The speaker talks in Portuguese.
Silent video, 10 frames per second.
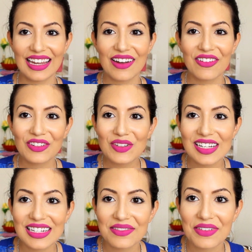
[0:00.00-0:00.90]
e eu não
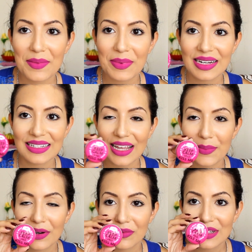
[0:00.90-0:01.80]
sei se vai aparecer aí pra